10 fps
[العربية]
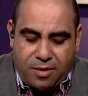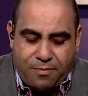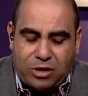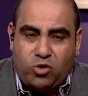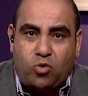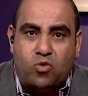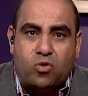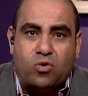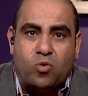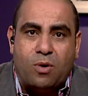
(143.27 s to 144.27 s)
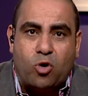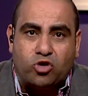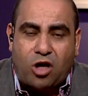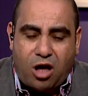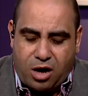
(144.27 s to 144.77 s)
مدعو
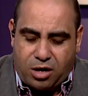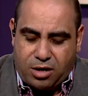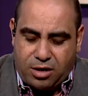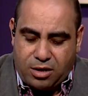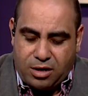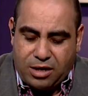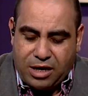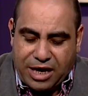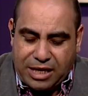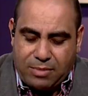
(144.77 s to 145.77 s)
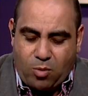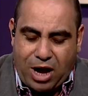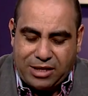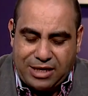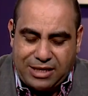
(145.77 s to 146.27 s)
ومختار لخدمة
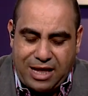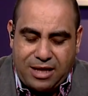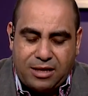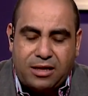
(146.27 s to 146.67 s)
محددة